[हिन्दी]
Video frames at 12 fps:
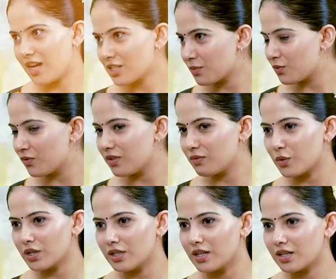लास्ट मूवी
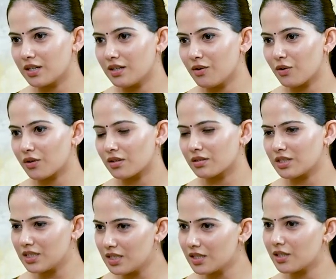वही देखी और
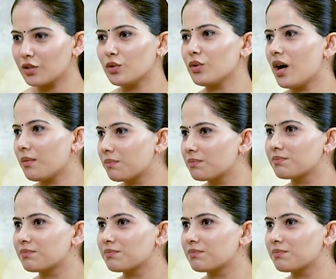सीख तो आप